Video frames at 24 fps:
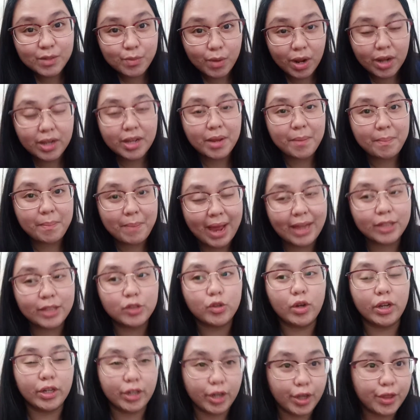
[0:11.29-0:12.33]
Welcome back
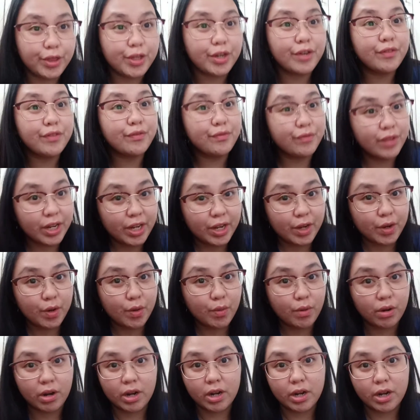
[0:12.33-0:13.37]
to another video
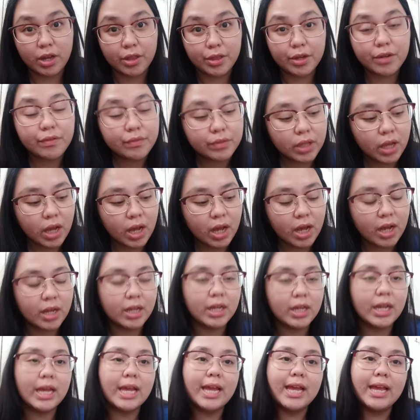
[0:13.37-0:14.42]
or another vlog.
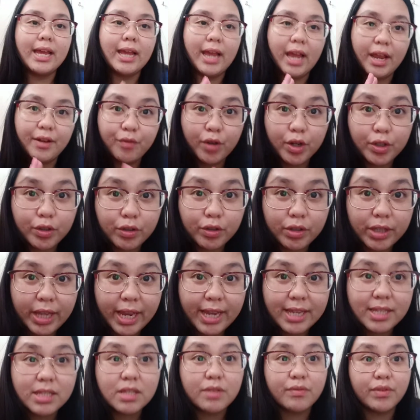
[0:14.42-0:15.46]
And for
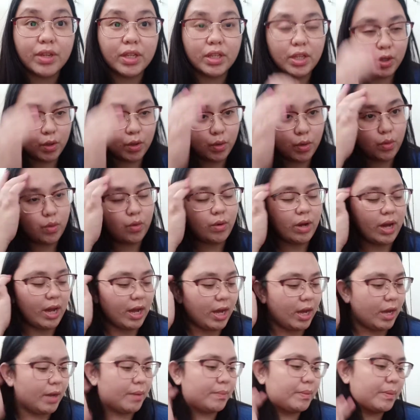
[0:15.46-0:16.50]
today's video,
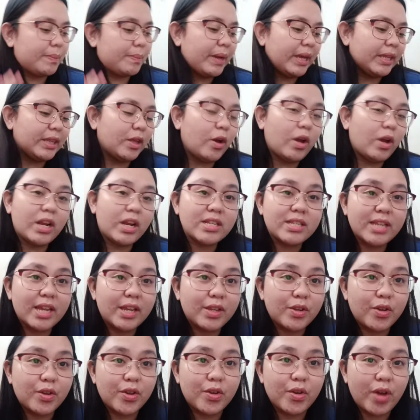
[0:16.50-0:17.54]
uh, papakita ko lang sa
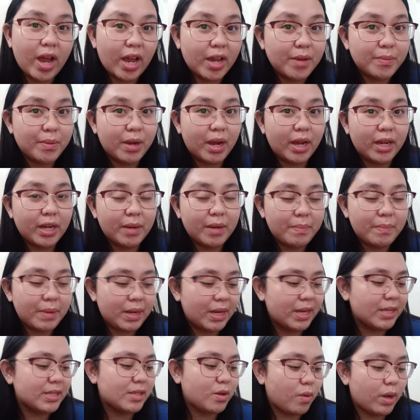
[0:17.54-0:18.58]
inyo yung aking mga napili
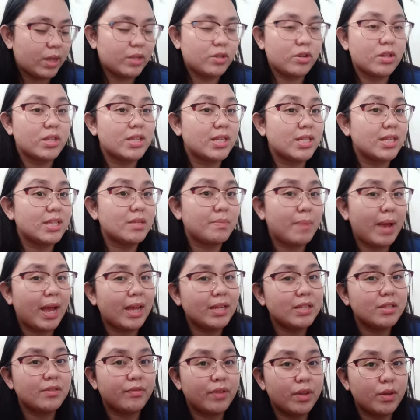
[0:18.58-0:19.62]
sa Watsons this past
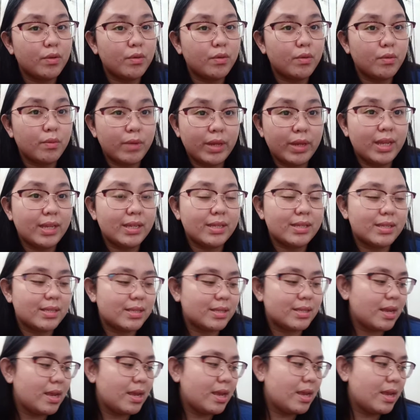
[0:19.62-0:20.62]
few weeks.